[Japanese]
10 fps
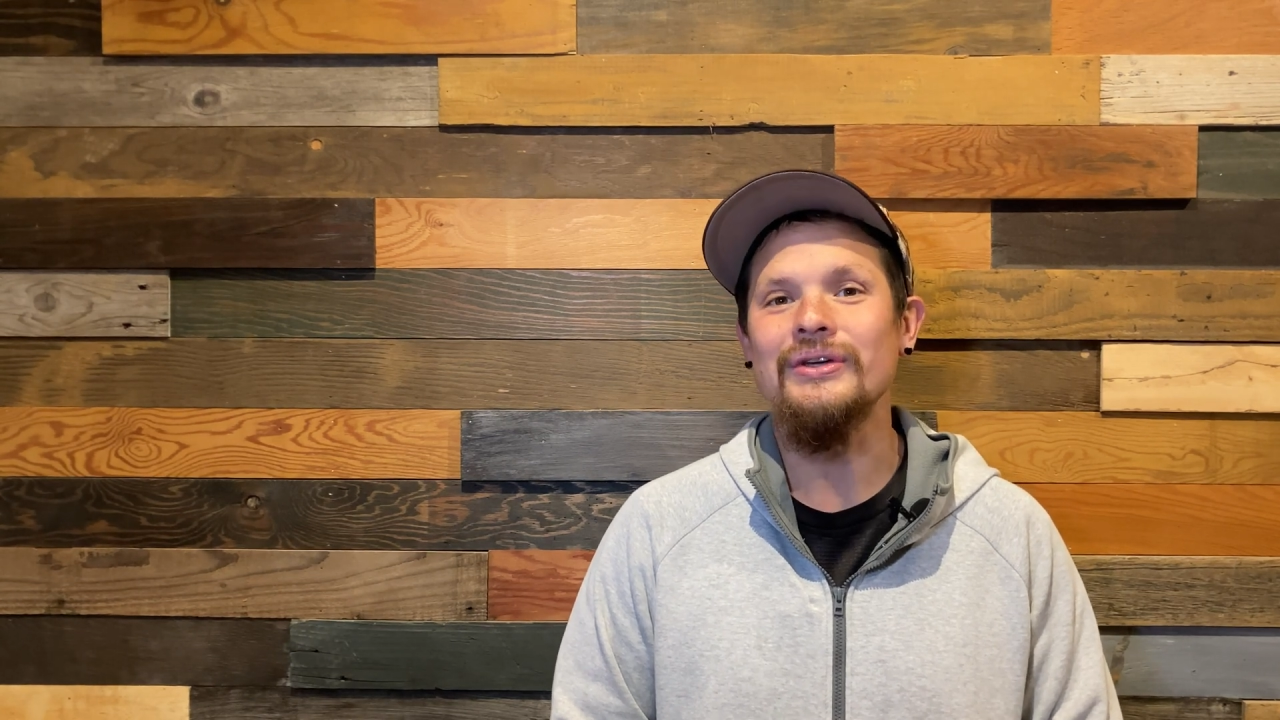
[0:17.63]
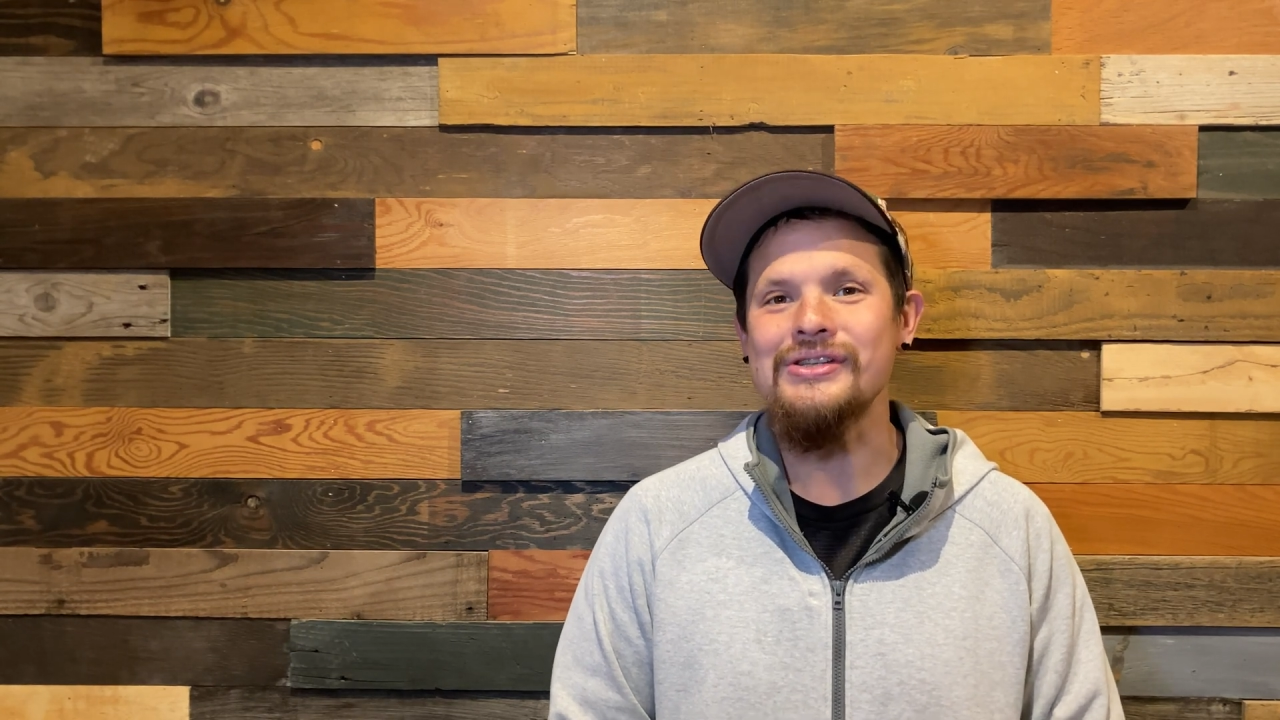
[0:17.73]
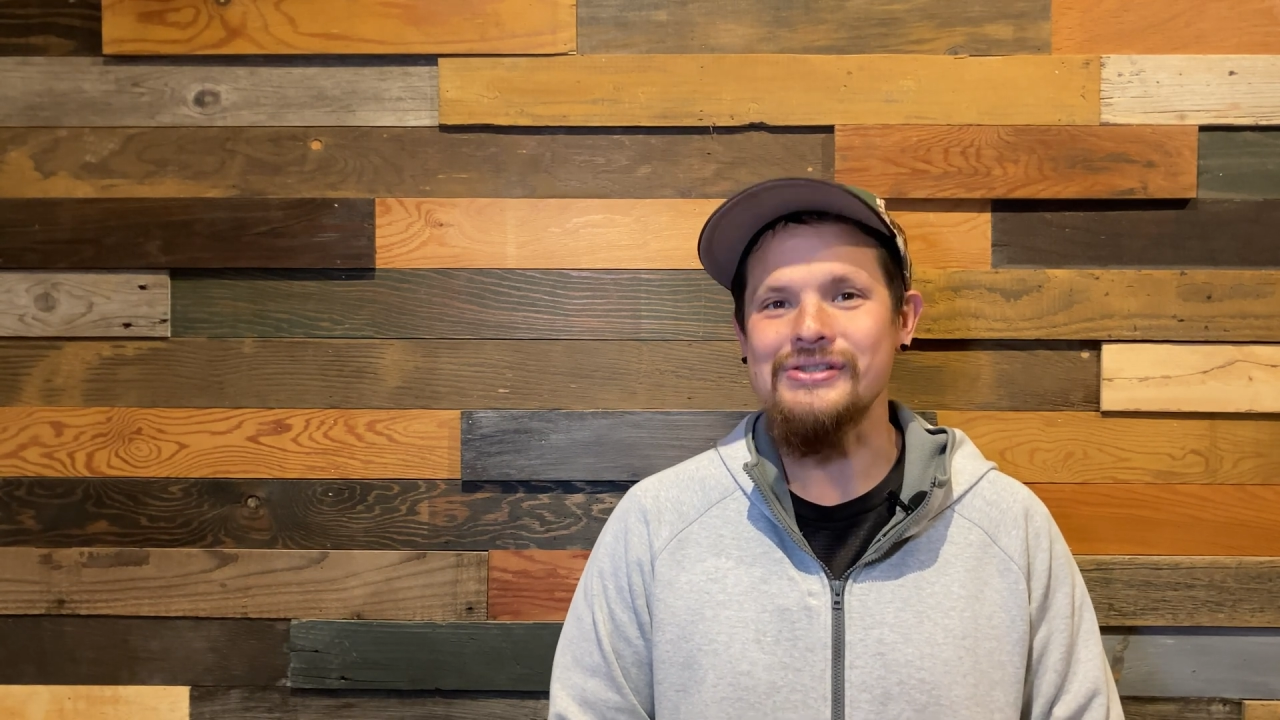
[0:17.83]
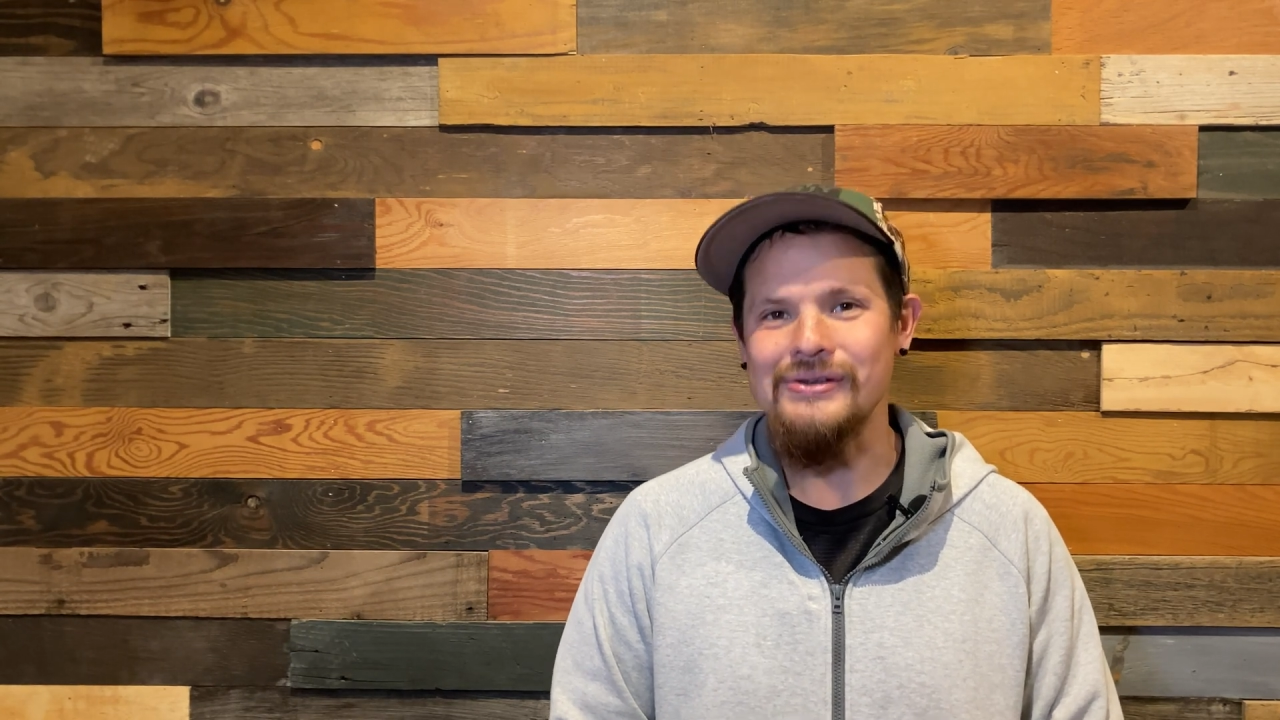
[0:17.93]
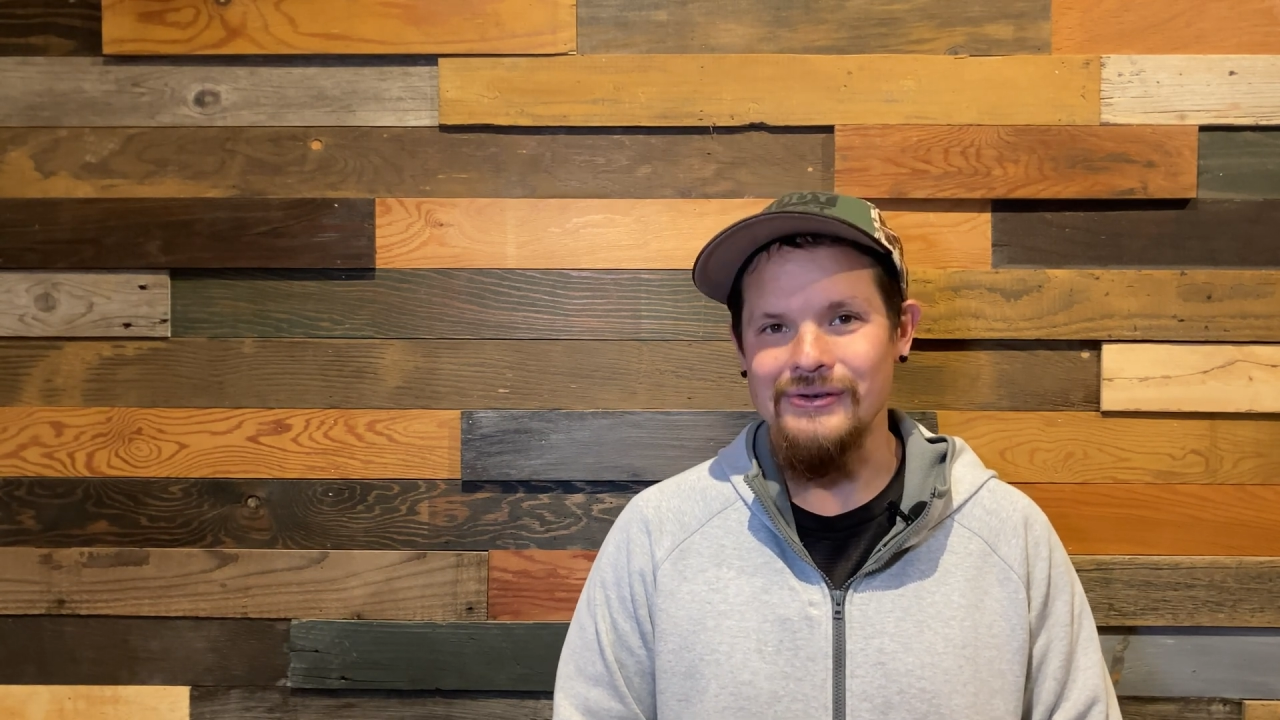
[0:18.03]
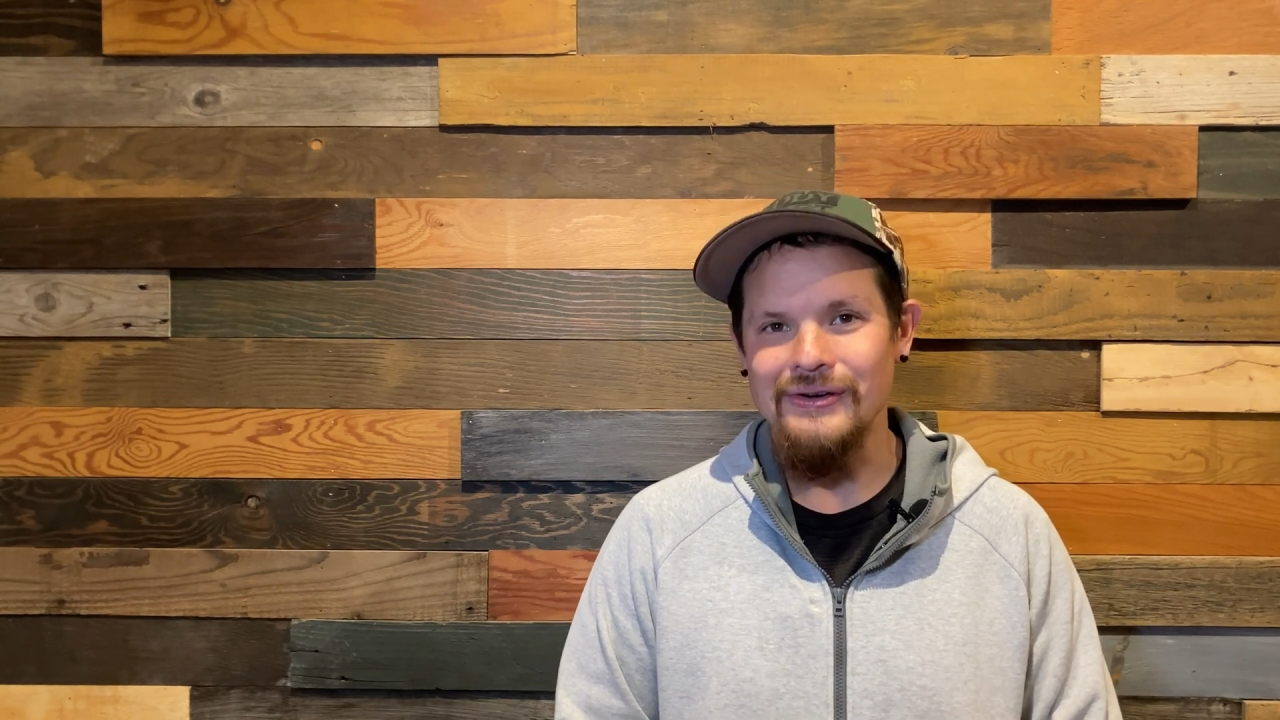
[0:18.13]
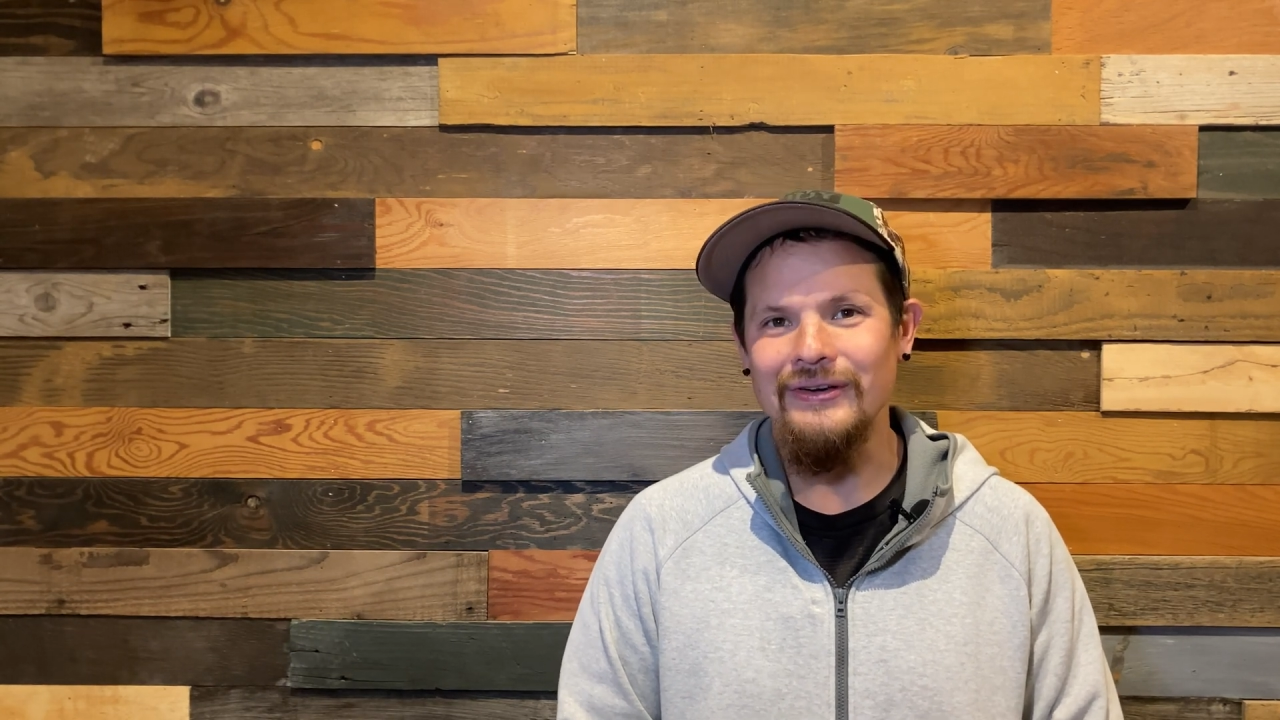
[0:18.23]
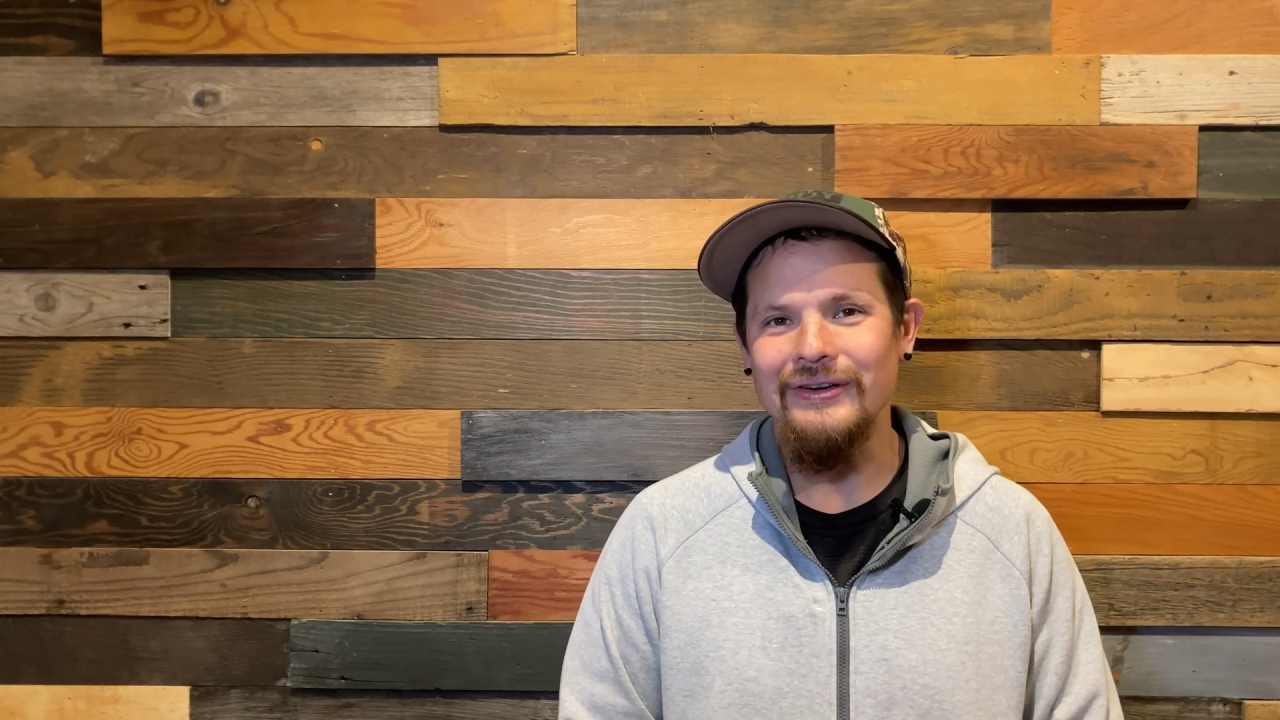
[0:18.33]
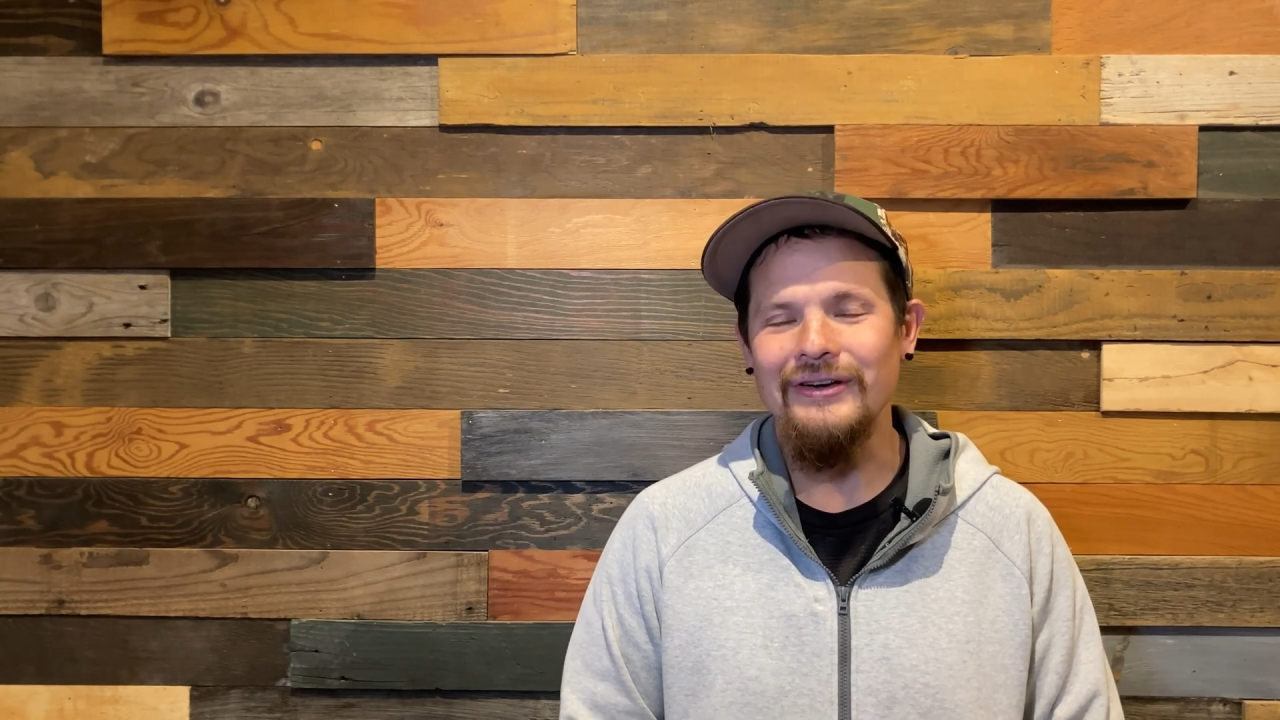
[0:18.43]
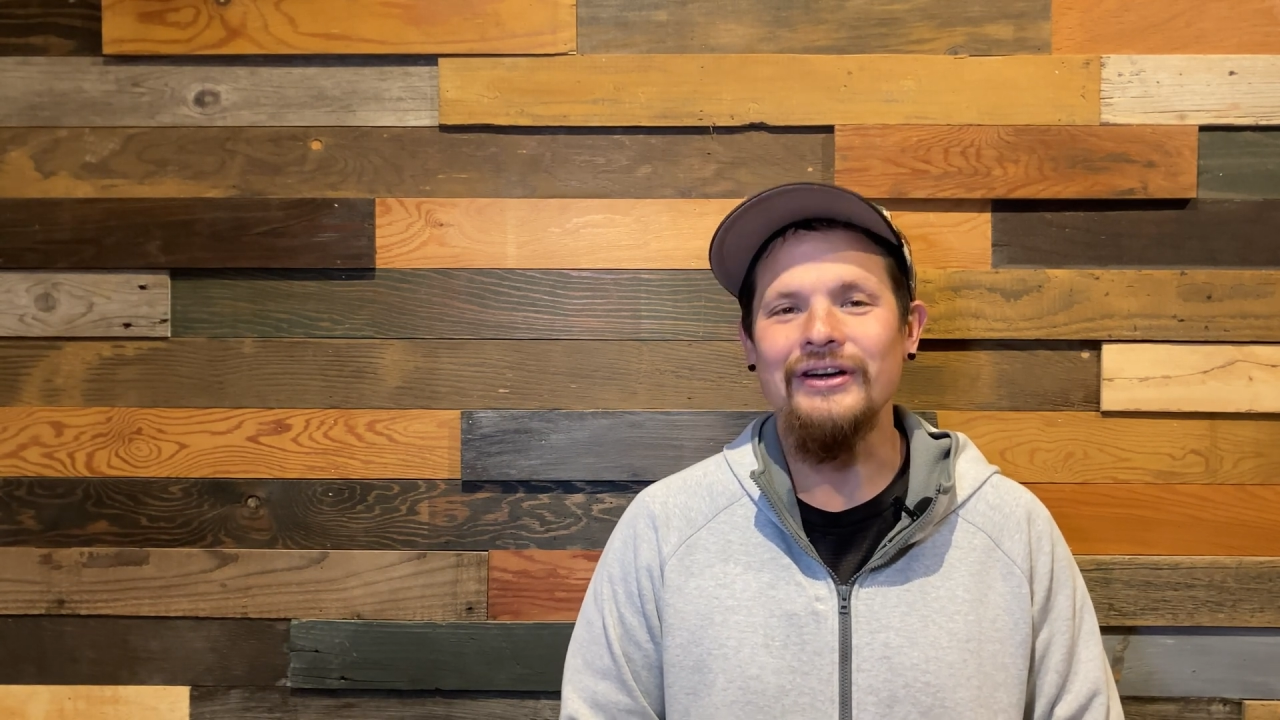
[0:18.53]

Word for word: 一生を